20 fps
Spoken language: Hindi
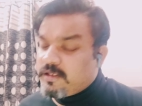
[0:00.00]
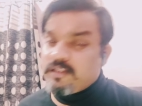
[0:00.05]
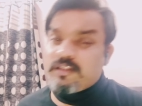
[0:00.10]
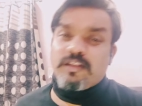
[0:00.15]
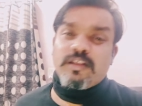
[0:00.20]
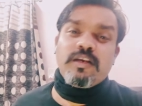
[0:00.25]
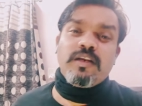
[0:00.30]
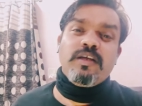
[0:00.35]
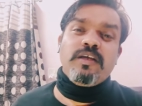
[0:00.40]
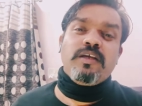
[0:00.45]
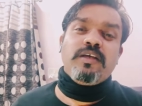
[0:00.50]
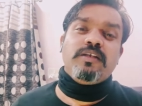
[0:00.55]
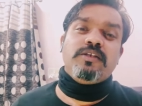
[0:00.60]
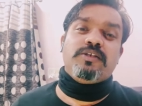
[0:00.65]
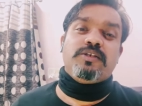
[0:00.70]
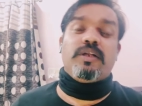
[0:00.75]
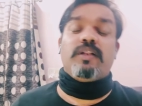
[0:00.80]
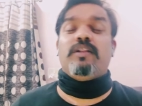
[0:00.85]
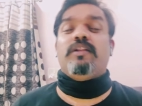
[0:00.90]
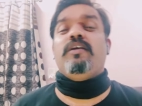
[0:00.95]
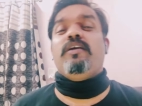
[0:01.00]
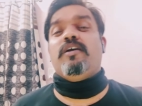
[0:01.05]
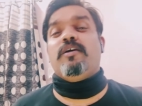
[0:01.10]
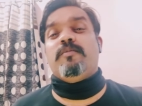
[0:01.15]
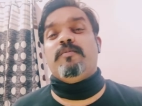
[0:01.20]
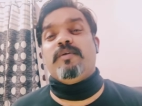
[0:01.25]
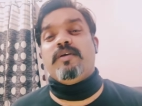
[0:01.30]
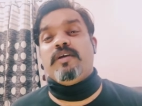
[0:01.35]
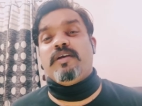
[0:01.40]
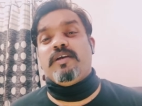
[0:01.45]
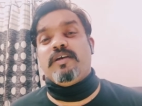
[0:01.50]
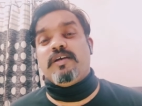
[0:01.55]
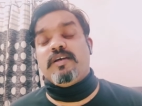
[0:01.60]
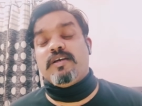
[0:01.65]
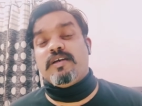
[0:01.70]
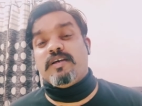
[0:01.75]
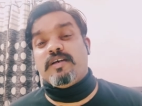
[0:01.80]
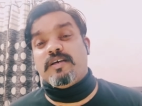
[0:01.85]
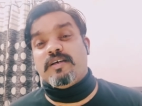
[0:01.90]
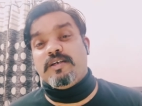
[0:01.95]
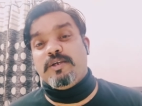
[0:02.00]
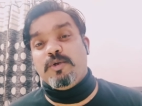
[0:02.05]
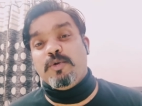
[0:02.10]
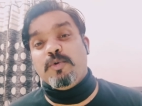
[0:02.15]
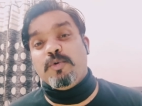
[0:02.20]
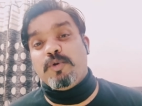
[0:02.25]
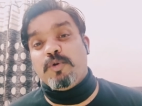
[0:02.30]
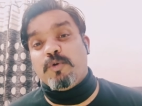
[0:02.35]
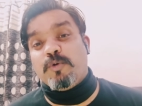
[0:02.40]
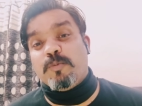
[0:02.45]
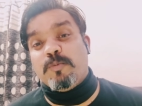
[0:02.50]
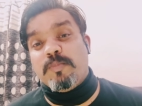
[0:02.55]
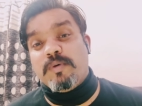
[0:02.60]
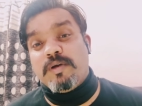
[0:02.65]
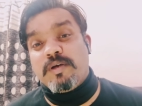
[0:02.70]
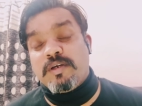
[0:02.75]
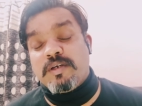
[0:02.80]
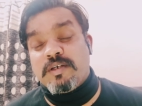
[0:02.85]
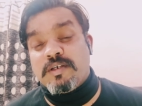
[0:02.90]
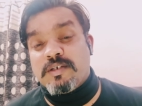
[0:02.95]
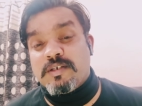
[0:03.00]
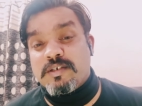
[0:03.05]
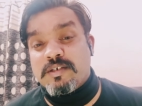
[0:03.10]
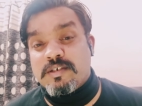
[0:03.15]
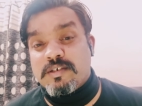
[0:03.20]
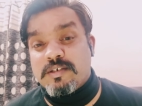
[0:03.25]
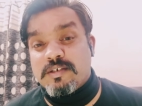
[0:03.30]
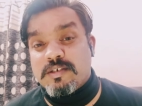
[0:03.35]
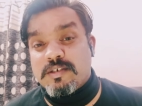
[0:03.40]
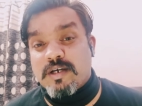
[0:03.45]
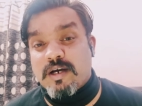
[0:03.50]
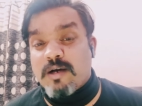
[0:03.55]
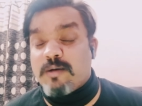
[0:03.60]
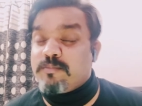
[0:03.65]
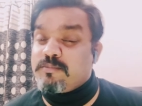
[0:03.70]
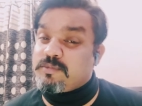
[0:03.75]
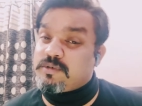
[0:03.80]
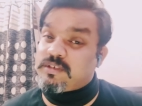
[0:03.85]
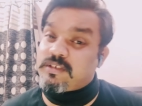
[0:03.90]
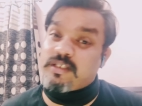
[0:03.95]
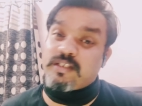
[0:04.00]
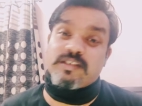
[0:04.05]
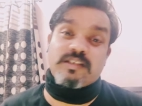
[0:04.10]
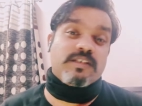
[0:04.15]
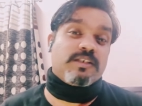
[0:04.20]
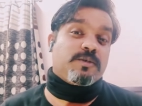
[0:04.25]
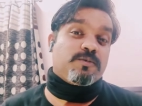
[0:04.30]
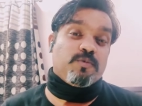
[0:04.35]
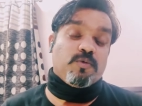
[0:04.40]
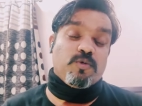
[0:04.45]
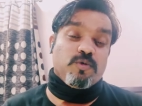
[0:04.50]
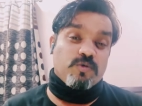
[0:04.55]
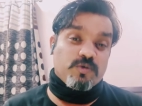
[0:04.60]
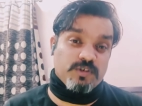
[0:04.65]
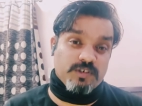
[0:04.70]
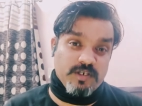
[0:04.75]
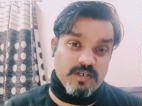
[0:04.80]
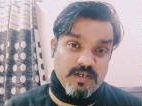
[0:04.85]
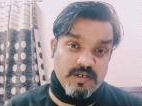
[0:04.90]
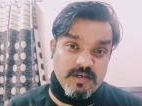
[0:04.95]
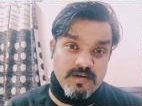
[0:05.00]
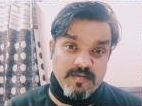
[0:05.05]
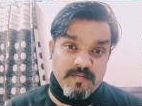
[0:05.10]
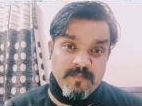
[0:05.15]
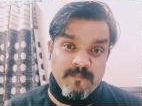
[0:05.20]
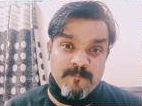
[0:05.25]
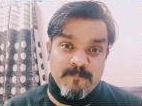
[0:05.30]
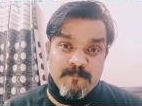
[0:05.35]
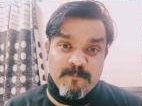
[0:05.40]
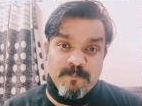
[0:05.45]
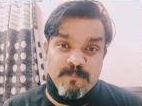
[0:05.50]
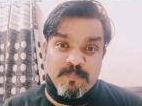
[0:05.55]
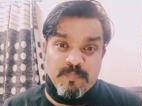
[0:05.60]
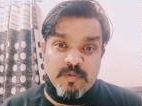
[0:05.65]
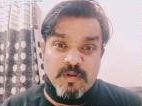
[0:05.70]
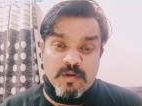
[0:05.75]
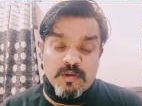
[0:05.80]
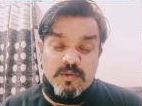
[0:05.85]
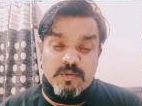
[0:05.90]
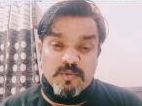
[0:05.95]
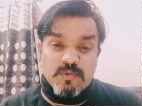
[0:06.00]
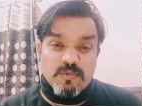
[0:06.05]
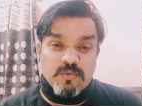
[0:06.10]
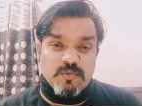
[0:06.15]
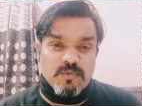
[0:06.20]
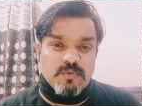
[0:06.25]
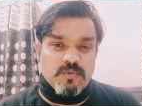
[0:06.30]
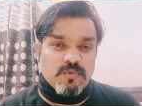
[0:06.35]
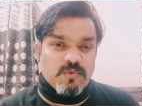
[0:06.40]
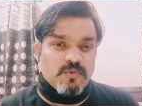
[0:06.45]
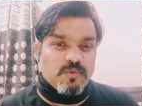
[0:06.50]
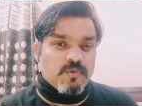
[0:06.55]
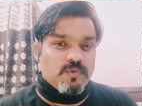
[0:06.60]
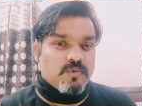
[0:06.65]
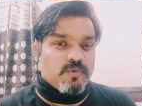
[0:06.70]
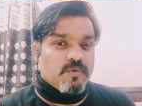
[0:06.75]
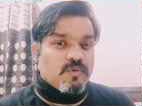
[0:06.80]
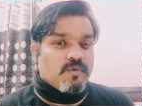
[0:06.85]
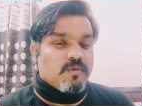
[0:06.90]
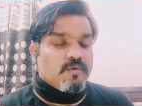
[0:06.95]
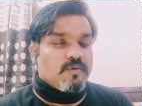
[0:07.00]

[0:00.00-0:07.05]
कितनी जल्दी हमें यूट्यूब में हम सक्सेसफुल हो जाएंगे तो